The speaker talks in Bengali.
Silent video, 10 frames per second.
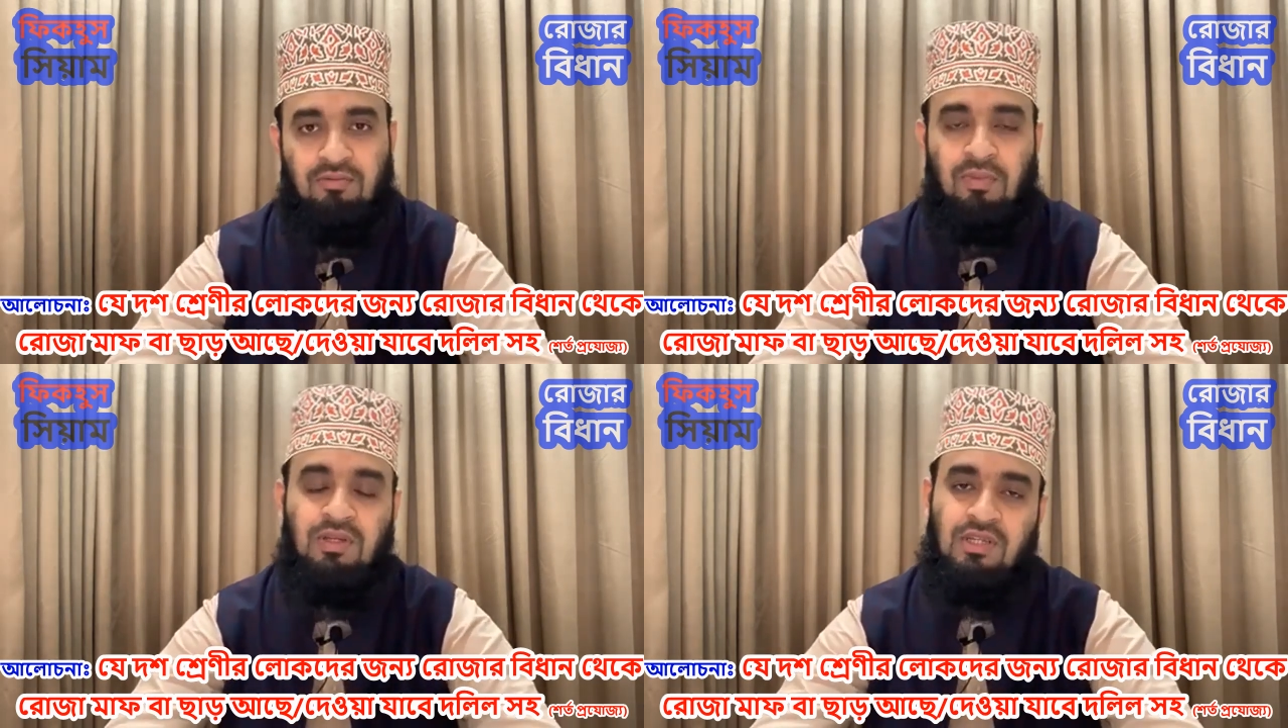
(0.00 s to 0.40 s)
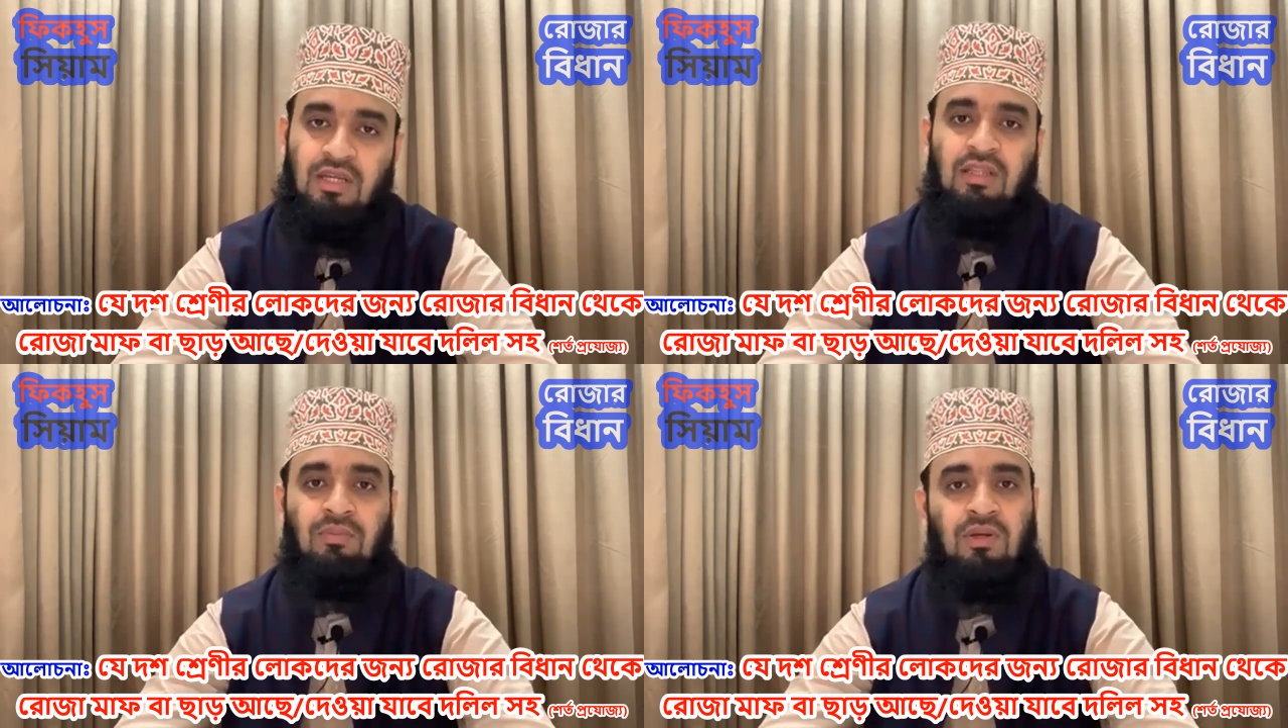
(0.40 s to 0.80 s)
ফমান
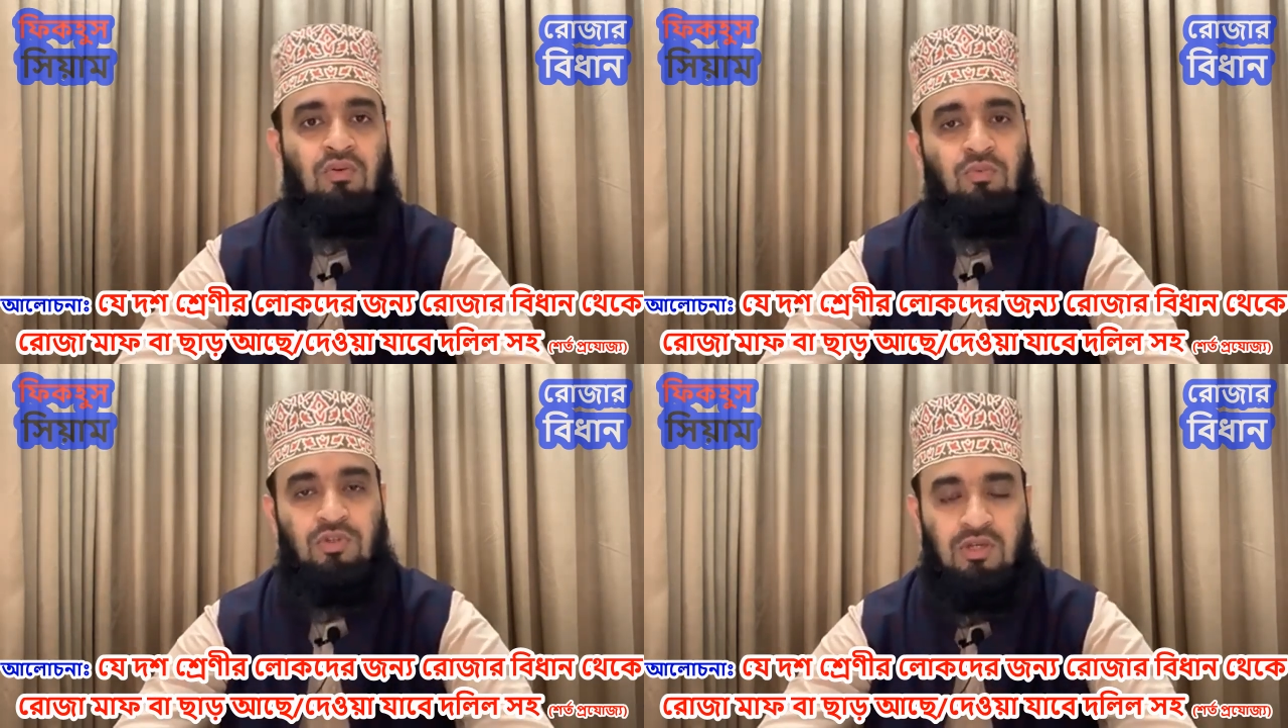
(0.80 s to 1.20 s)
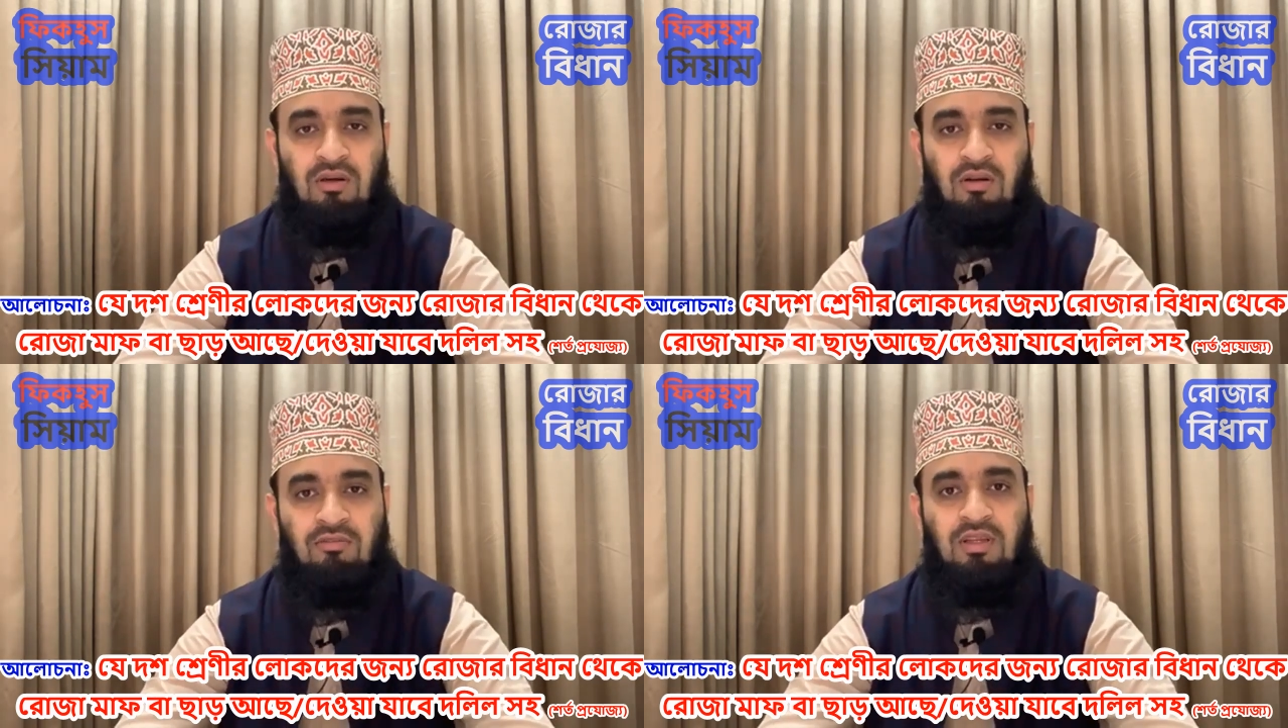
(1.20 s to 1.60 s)
শাহিদা মিঙ্কুমু
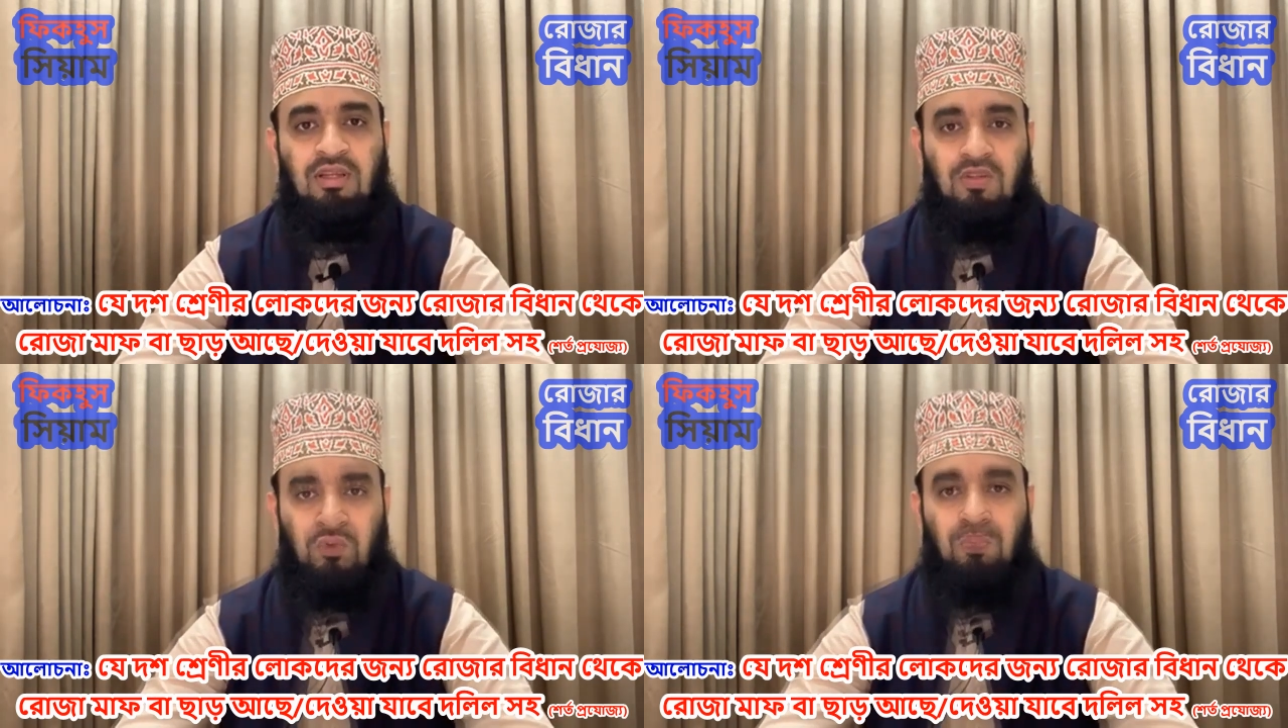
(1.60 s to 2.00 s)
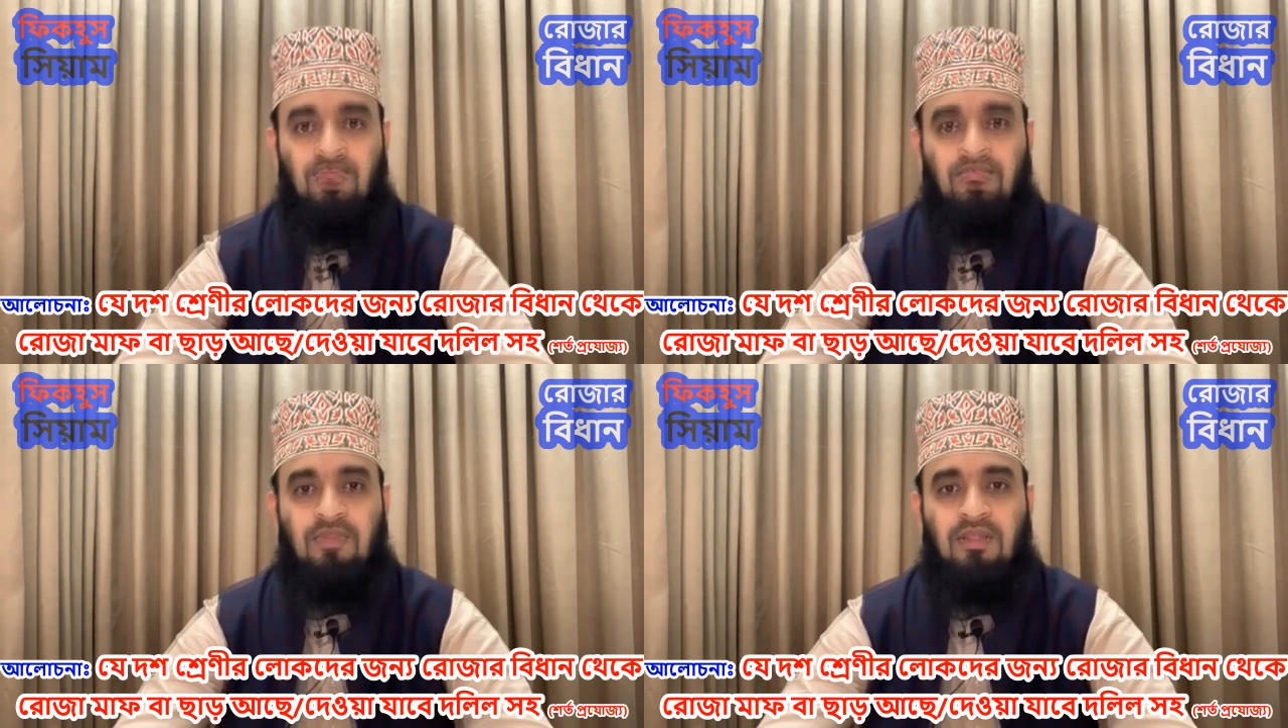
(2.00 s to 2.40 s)
শাহরফ আলিয়া সুম্ম
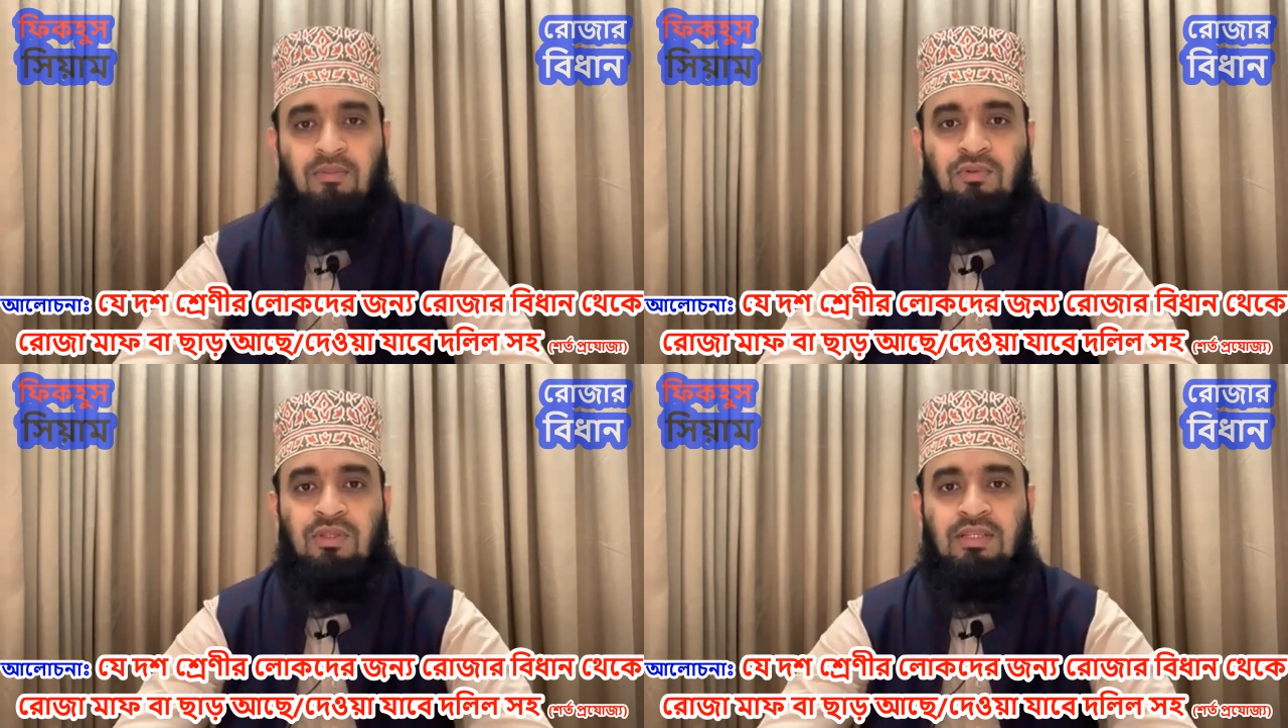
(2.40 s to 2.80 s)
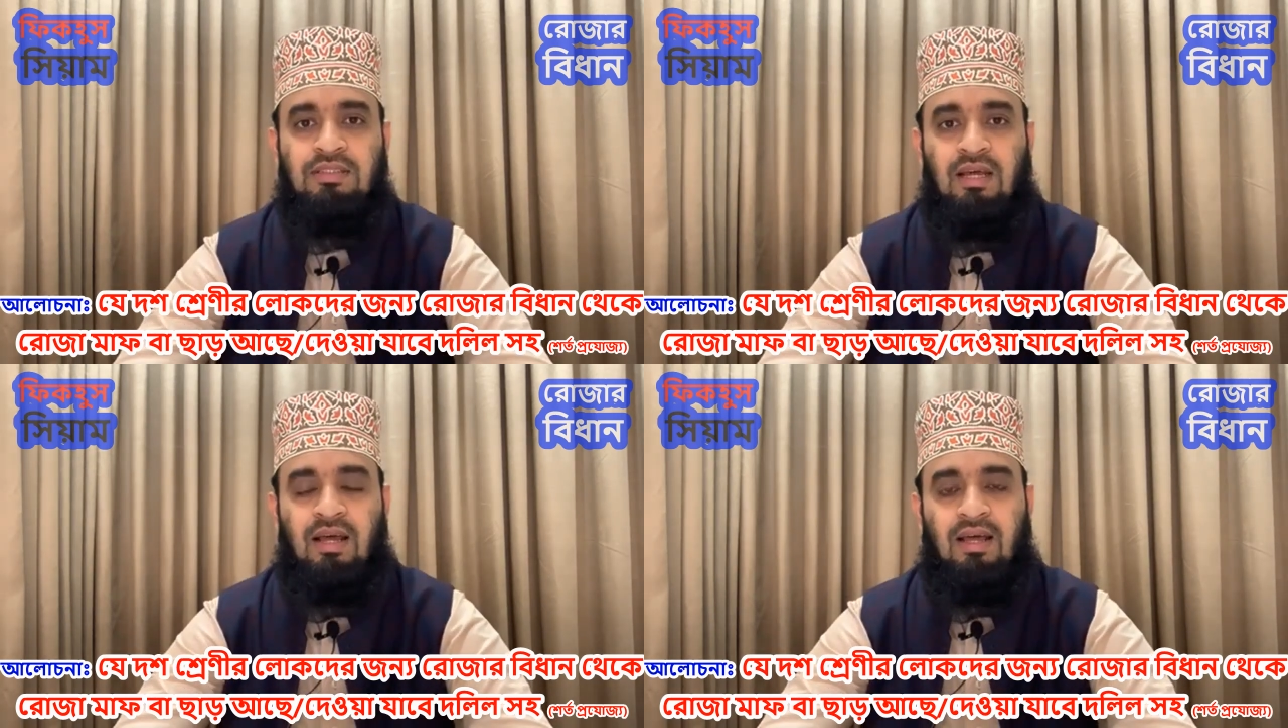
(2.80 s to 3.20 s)
তাদের মধ্যে থেকে
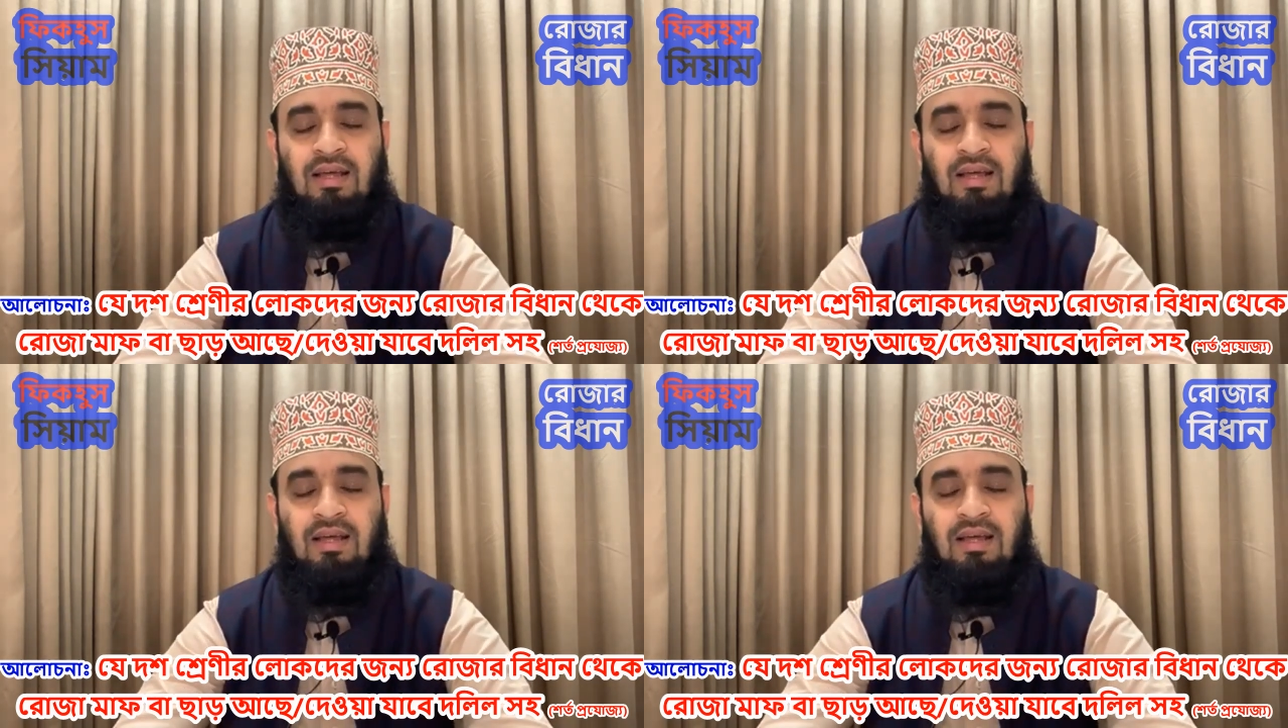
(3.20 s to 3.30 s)
যারা